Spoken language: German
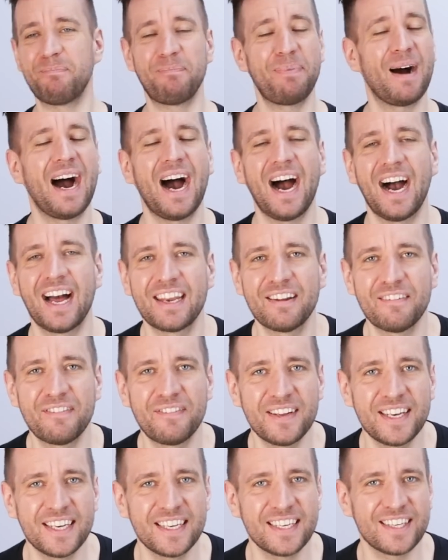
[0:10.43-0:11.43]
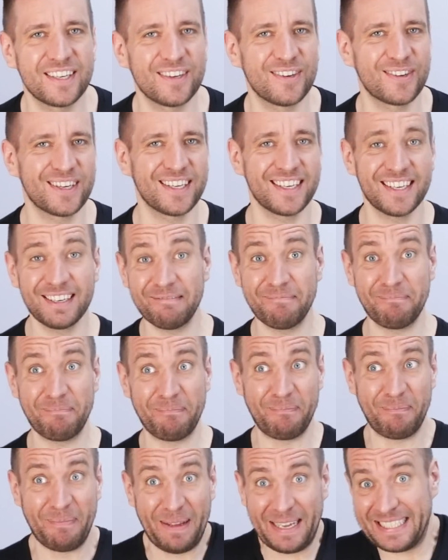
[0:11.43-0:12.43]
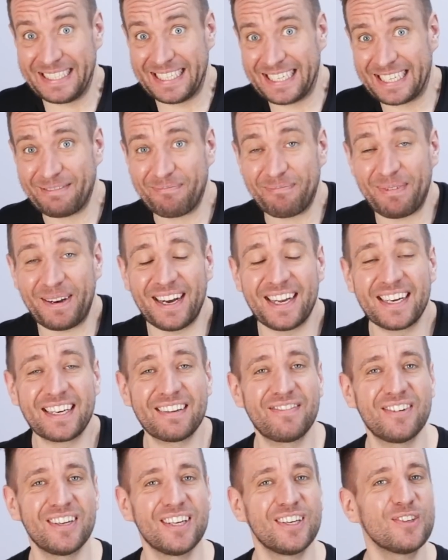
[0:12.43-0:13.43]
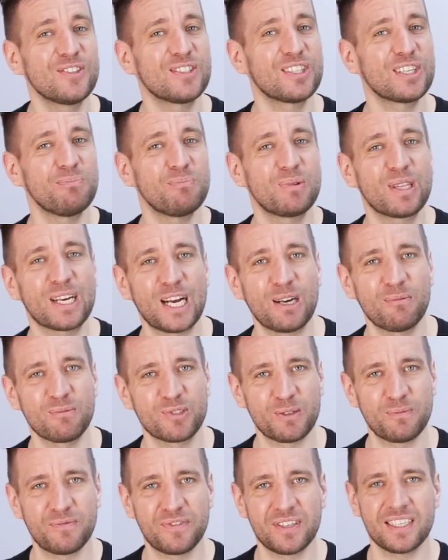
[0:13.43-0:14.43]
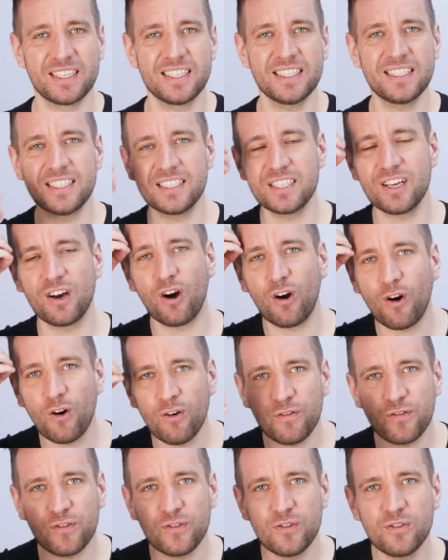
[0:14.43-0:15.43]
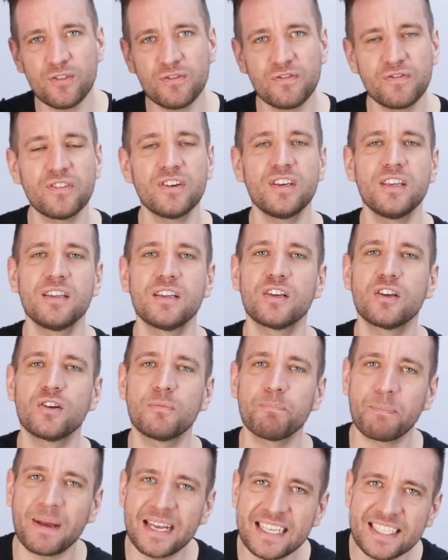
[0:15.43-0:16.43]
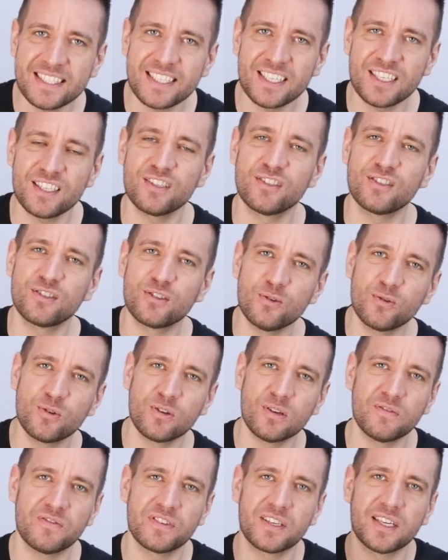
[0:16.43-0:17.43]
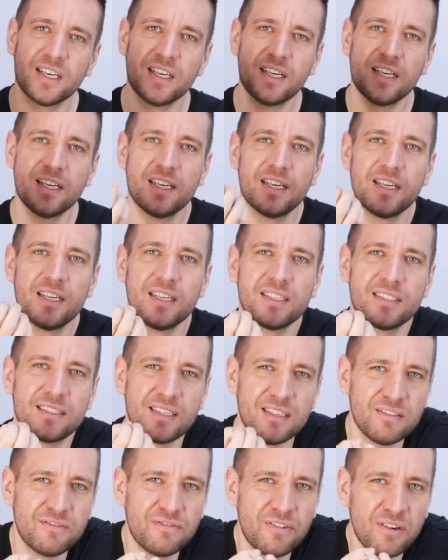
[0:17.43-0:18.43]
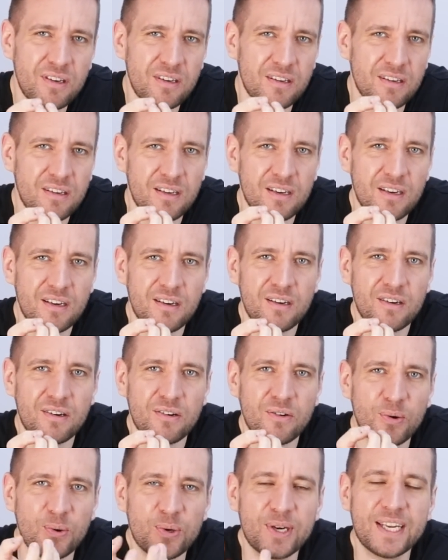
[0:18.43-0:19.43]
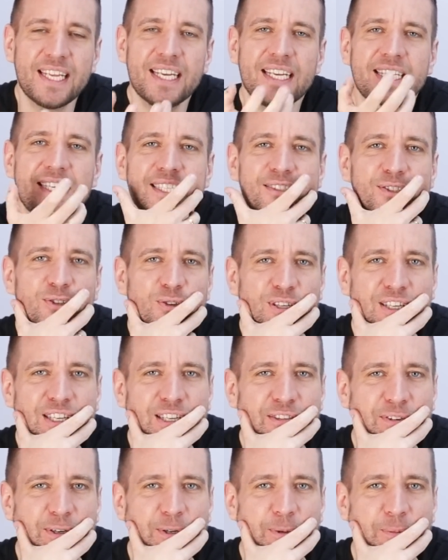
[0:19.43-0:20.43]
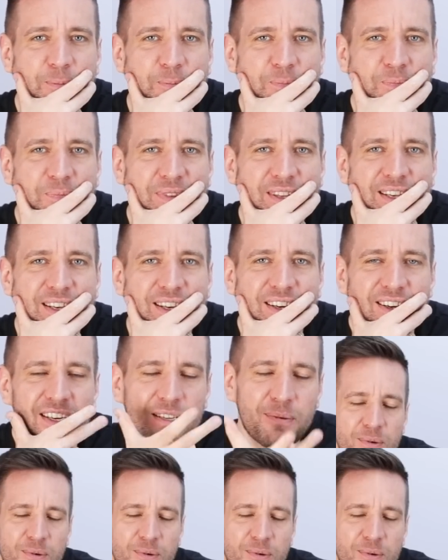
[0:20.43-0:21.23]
Partner finden oder einen besseren Partner finden, unseren Traumjob finden? Ist diese Hoffnung für eine bessere Zukunft sinnvoll oder eher destruktiv? Und